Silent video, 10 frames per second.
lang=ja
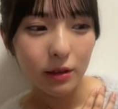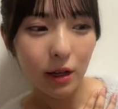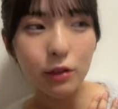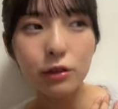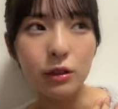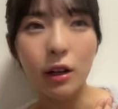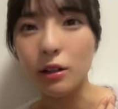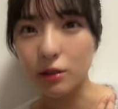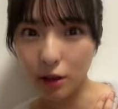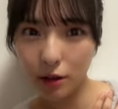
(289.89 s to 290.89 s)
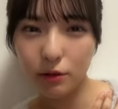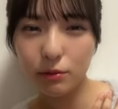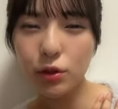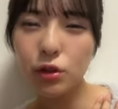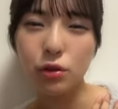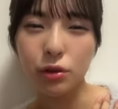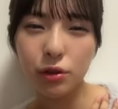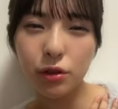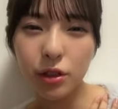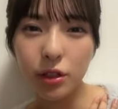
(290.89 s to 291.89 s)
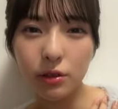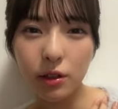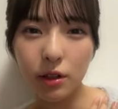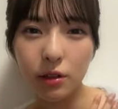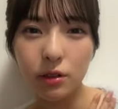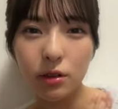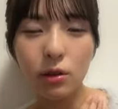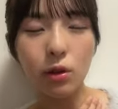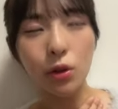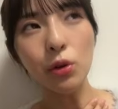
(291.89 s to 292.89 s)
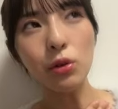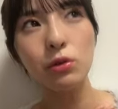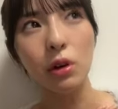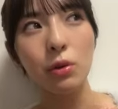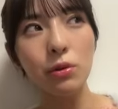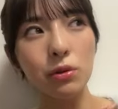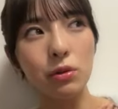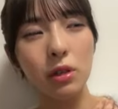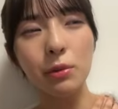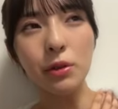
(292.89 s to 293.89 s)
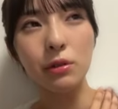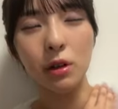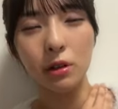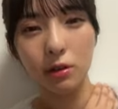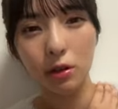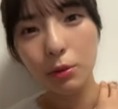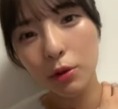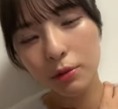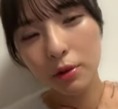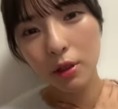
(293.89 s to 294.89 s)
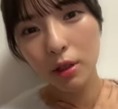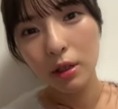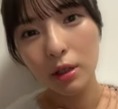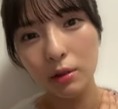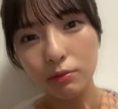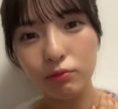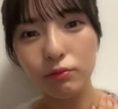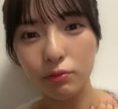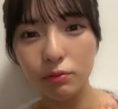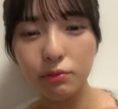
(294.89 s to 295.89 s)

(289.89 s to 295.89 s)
暑くなかったむしろ涼しいくらいだったなんか夜はほんと寒いくらいだったかもうん